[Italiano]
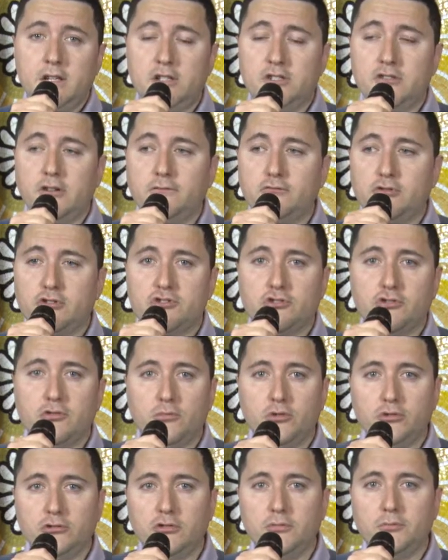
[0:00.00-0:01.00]
I software sono
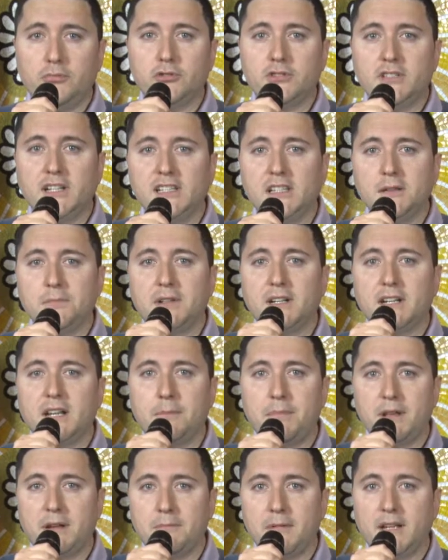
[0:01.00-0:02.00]
molto importanti
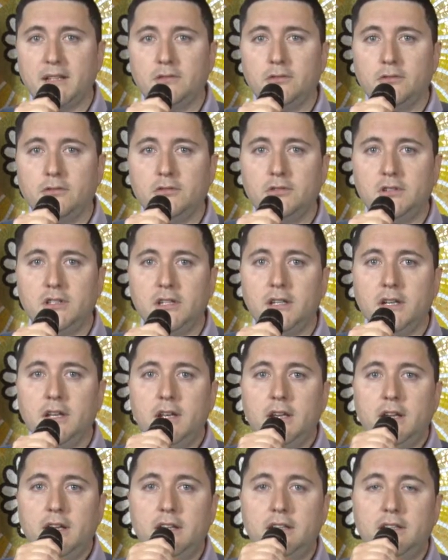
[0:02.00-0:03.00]
perché permettono di
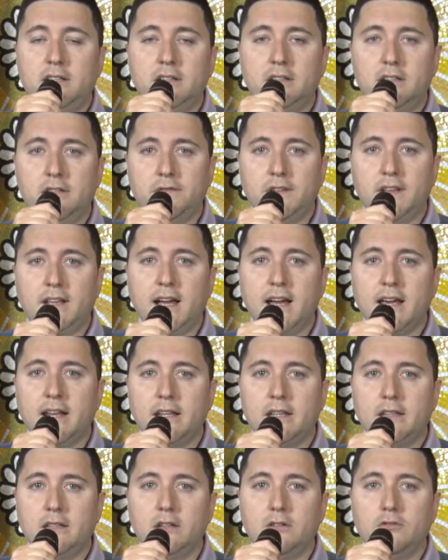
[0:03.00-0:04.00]

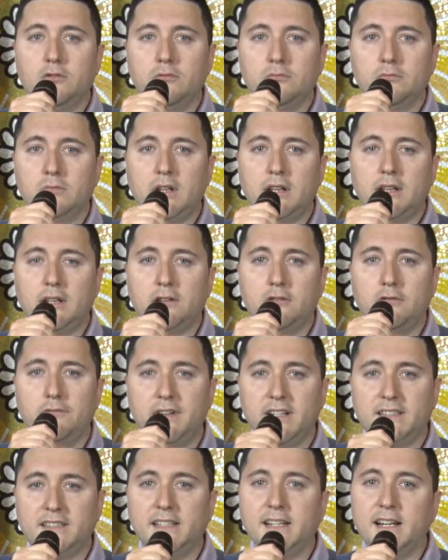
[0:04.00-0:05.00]
identificare e di eh,
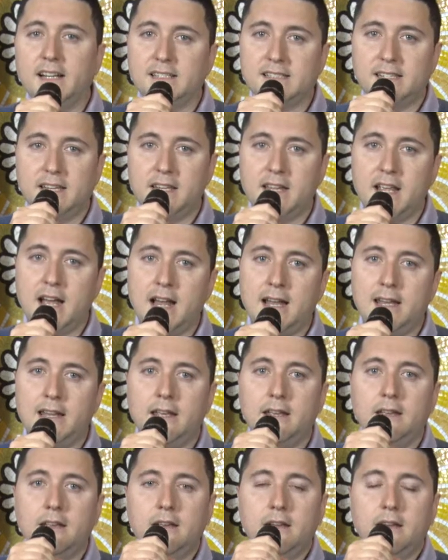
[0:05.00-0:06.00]
convertire il
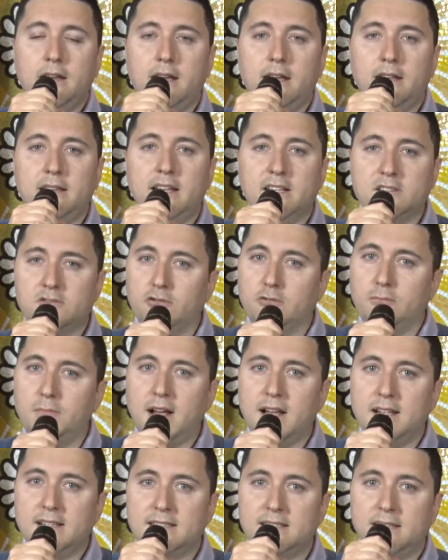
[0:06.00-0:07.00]
segnale eh, di
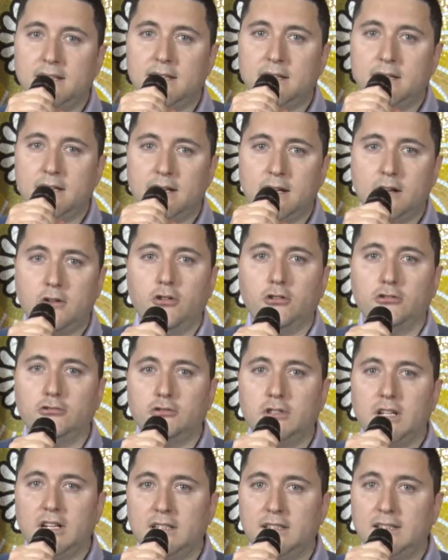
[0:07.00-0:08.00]
assorbanza
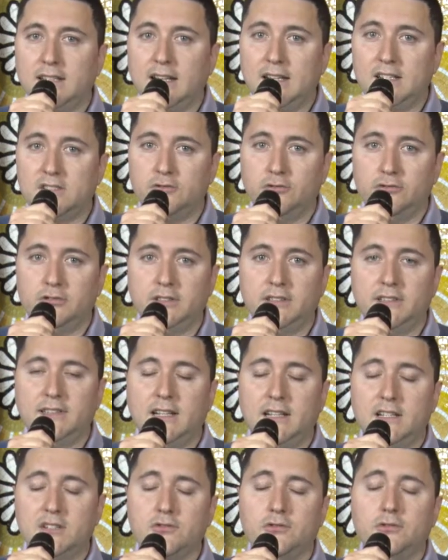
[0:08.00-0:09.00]
raccolto da, dalle, son
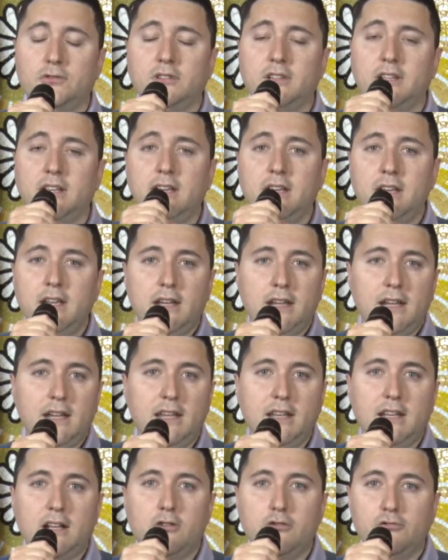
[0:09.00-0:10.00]
dalle, sonde
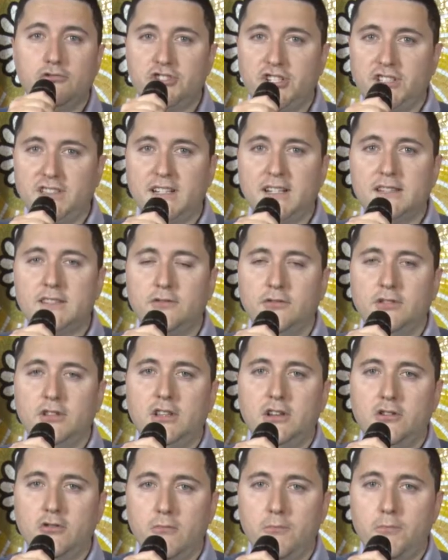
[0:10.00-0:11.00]
in concentrazione
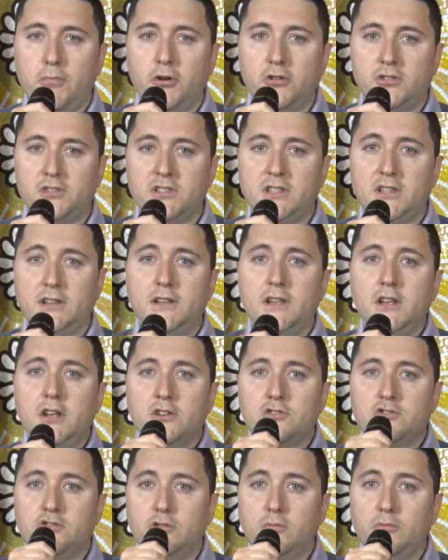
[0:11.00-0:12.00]
di composti.
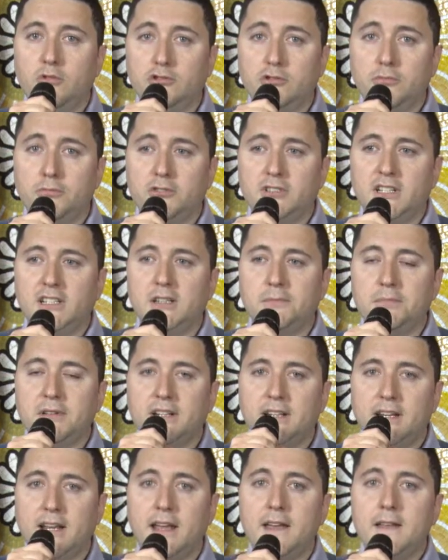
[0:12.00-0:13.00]
Sono molto importanti
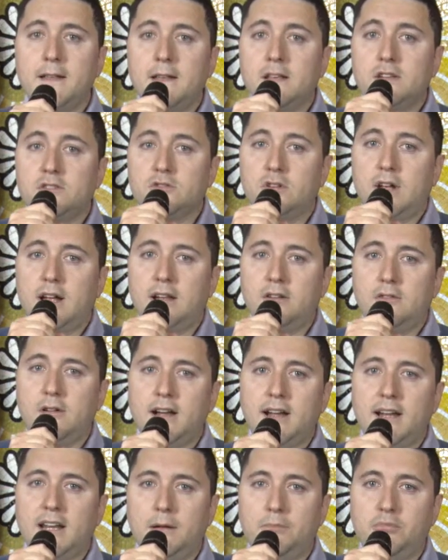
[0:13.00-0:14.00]
perché hanno
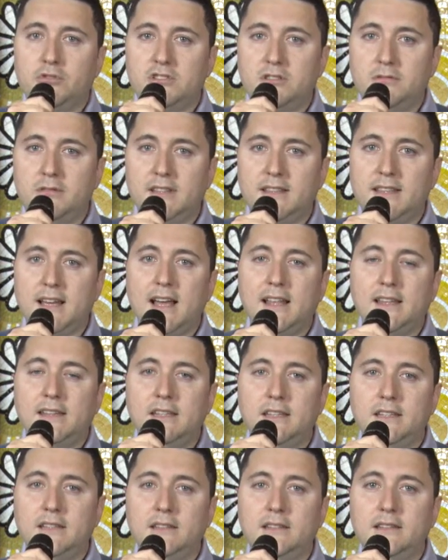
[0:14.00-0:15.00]
anche la possibilità
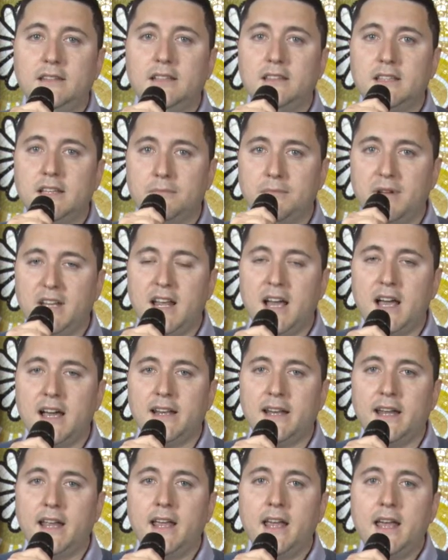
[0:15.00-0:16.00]
di
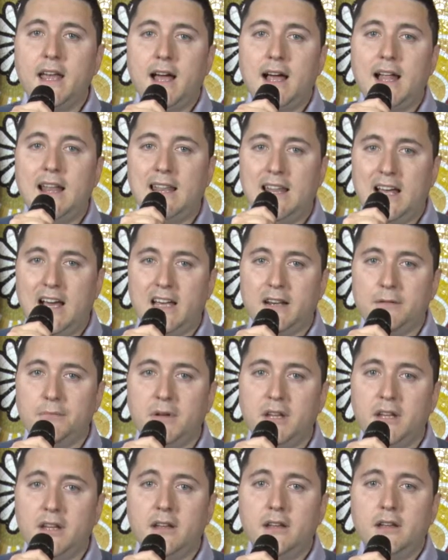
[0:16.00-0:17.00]
determinare
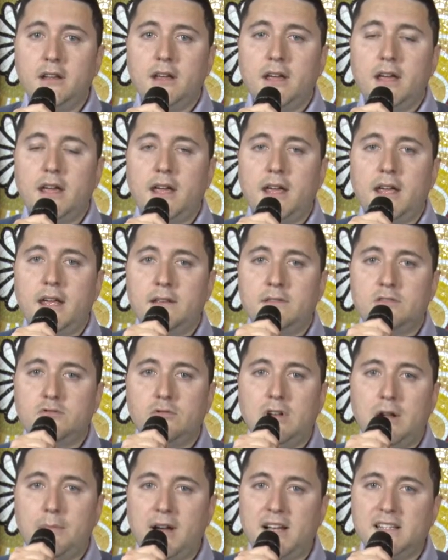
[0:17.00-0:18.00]
allarmi eh,
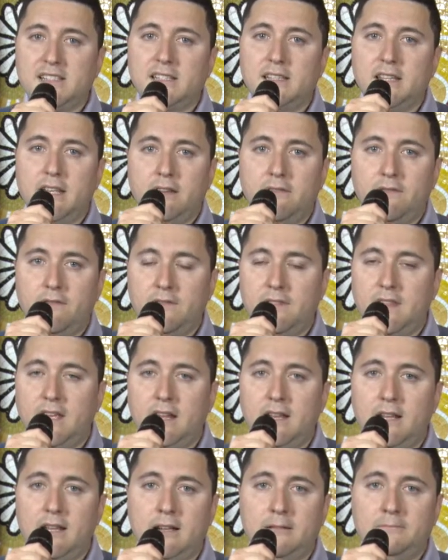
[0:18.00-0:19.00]
sulla base dei,
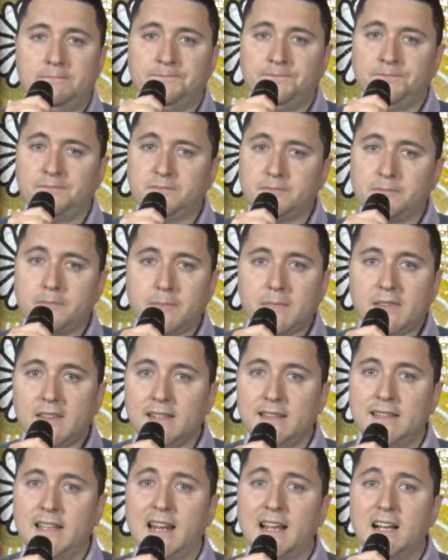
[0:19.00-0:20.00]
del... Um,
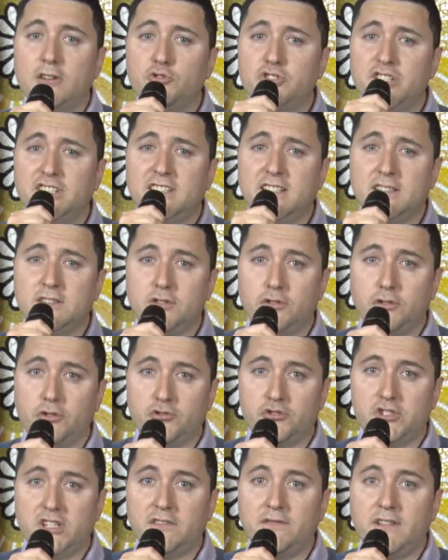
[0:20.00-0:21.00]
delle concentrazioni
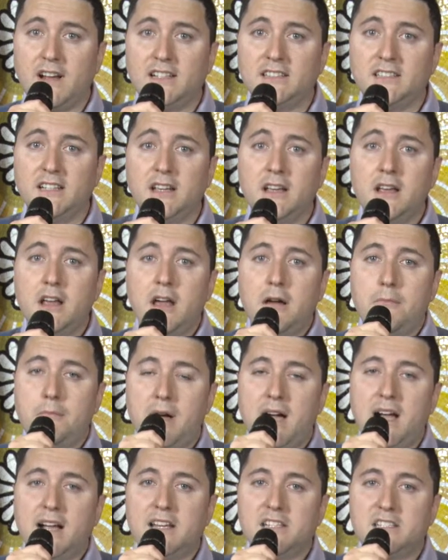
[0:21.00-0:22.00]
osservate,
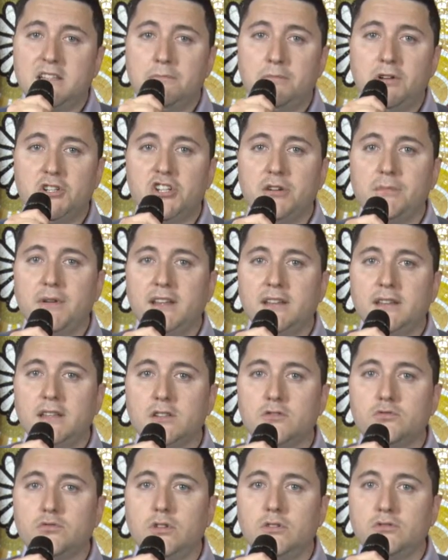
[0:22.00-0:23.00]
ma anche
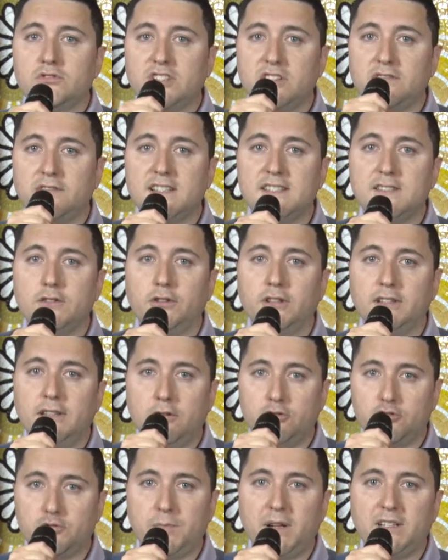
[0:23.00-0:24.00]
semplicemente sull'osservazione
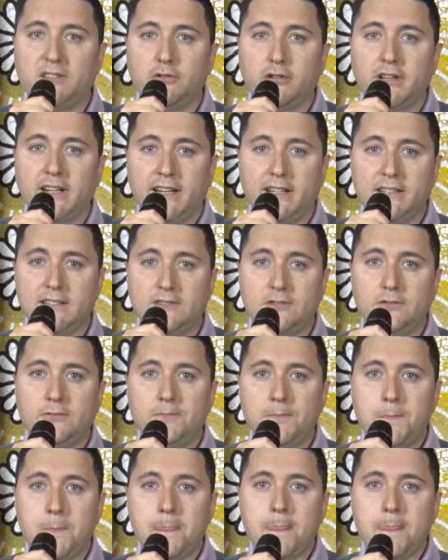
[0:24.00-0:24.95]
dello spetto grezzo.